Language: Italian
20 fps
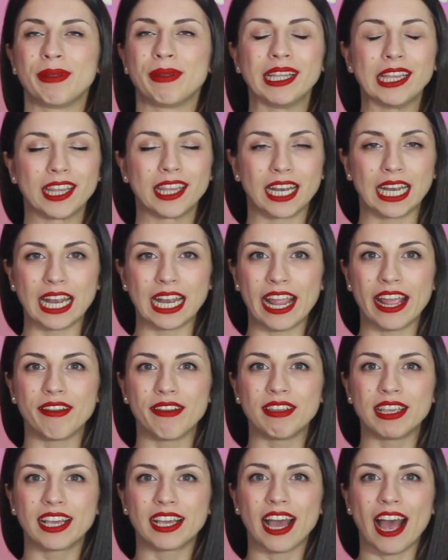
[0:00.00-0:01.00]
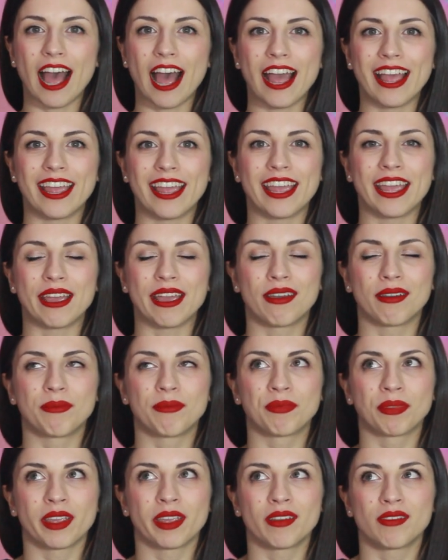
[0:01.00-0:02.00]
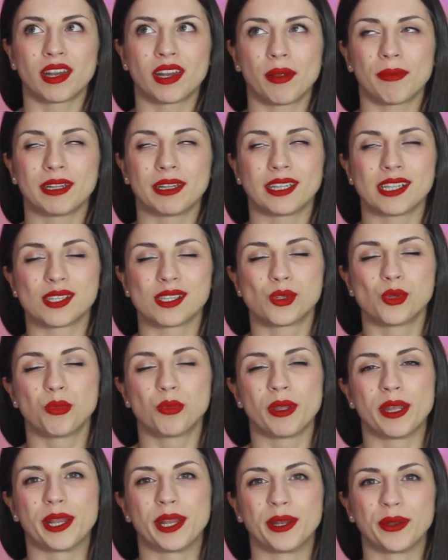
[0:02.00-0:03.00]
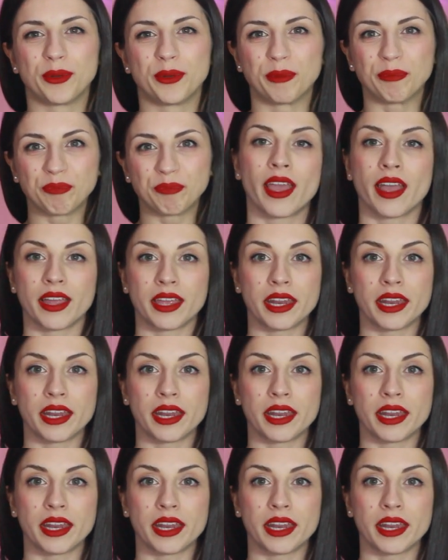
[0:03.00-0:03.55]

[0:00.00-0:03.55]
mentre nevica e mm, è veramente stupendo.